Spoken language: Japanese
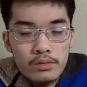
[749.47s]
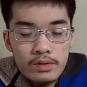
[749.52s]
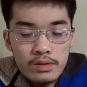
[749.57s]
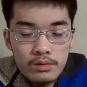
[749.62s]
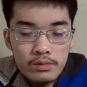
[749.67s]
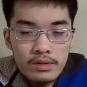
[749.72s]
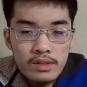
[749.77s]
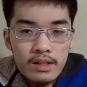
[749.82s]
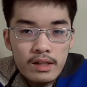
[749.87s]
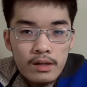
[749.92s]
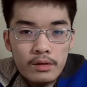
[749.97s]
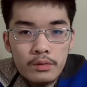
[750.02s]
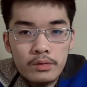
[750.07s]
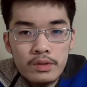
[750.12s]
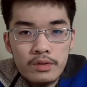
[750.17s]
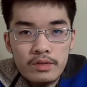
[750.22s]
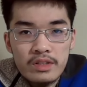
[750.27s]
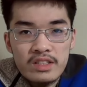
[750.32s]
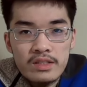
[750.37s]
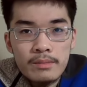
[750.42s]
当然学校で
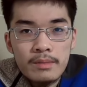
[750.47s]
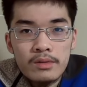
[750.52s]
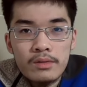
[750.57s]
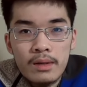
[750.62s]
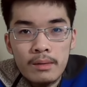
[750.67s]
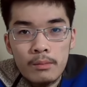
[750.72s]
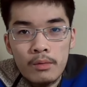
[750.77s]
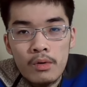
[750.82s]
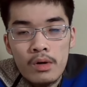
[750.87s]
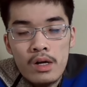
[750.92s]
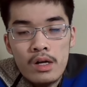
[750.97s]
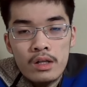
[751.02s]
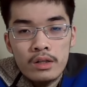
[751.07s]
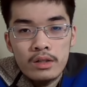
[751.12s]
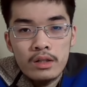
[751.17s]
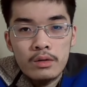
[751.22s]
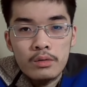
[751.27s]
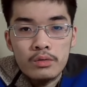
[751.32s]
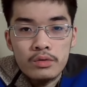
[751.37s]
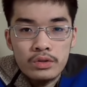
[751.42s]
のいじめとかも
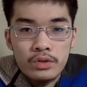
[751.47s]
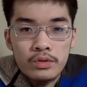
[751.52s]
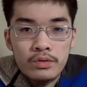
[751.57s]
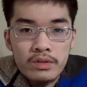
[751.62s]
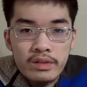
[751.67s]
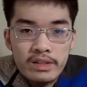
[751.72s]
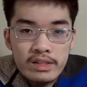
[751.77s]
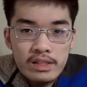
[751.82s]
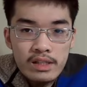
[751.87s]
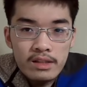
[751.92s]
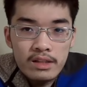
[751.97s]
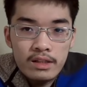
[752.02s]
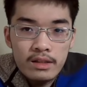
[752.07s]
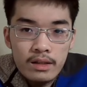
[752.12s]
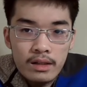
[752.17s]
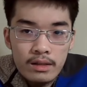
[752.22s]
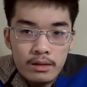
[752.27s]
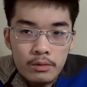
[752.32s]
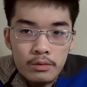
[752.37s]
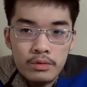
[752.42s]
結構日本では残念な
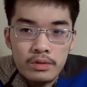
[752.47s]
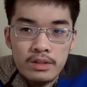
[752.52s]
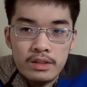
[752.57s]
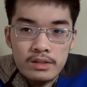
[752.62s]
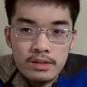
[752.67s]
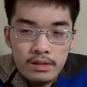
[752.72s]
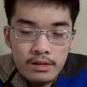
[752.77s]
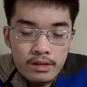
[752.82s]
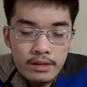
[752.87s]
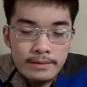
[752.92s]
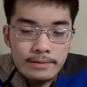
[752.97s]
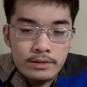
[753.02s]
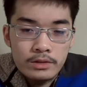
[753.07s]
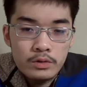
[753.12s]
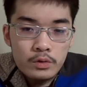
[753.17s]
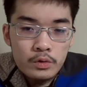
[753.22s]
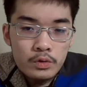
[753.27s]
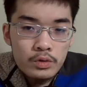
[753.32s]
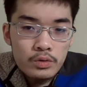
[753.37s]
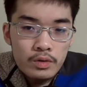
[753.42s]
がら多いですから、
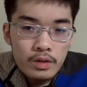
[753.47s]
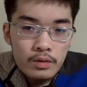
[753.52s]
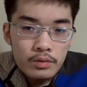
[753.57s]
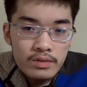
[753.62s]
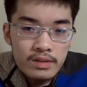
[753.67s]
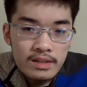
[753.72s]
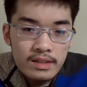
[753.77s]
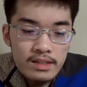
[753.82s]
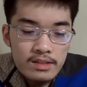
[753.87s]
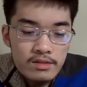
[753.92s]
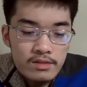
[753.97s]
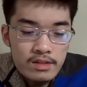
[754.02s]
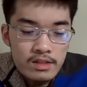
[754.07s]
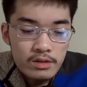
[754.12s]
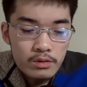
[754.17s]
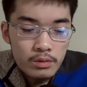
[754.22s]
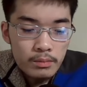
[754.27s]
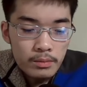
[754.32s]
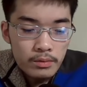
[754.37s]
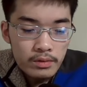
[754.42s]
そういうようなことに対する自
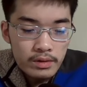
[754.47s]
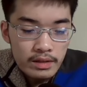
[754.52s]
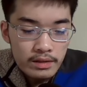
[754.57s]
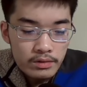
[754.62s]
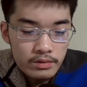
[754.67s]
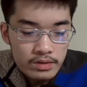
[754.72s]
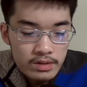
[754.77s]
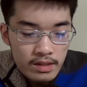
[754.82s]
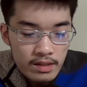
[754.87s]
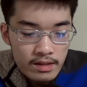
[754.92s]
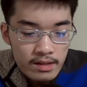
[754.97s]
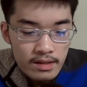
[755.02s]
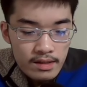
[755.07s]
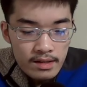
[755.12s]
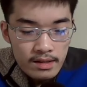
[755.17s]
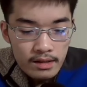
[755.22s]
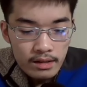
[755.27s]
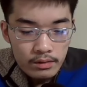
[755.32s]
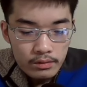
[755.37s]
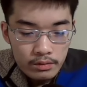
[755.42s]
己防衛として、
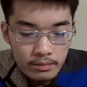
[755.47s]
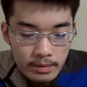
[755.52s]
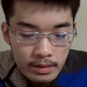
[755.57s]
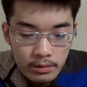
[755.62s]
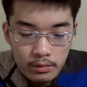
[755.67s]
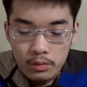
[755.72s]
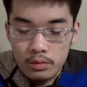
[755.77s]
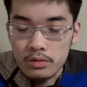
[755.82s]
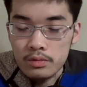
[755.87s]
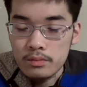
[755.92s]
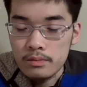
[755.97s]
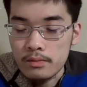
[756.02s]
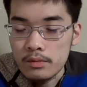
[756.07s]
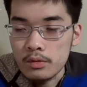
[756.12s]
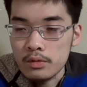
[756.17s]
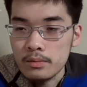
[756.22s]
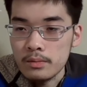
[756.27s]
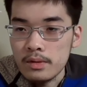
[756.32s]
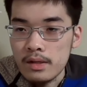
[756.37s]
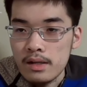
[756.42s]
あの、まあ、子
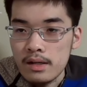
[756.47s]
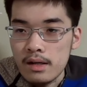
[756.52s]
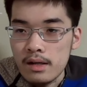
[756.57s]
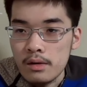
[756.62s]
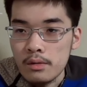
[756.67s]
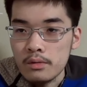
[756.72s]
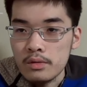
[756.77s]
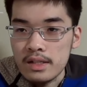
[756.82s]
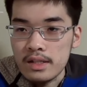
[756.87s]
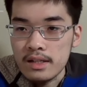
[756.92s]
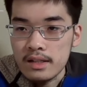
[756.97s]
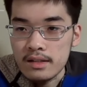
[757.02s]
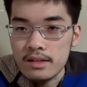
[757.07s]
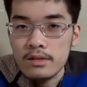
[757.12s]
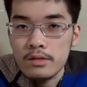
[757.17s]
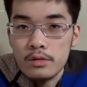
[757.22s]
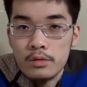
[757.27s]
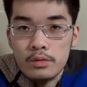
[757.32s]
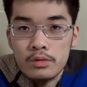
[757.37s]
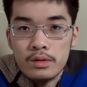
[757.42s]
供が学校に行かな
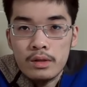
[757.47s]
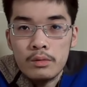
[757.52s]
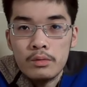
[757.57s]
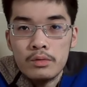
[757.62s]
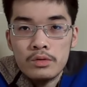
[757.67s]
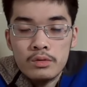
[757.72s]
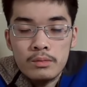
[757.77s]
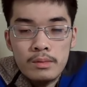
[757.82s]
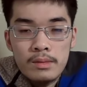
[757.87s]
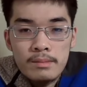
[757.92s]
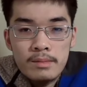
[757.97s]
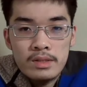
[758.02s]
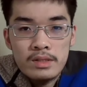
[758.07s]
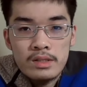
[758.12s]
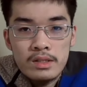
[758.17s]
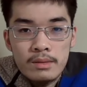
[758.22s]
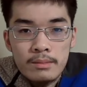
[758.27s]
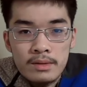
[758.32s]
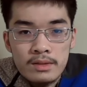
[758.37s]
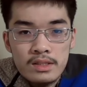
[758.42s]
いっていうことは多いと思います
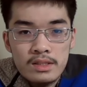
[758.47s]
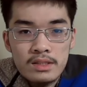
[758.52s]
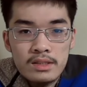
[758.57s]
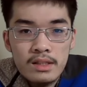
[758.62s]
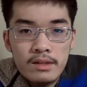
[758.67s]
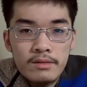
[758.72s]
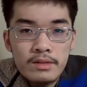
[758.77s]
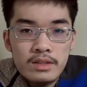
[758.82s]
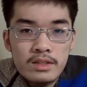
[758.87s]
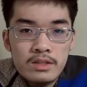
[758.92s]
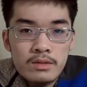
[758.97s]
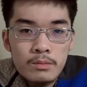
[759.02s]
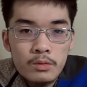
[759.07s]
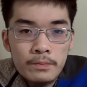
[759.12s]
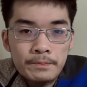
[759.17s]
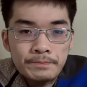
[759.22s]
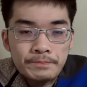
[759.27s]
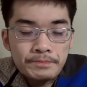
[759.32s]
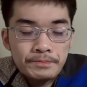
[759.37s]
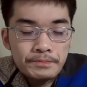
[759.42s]
し、まあ、実際私も、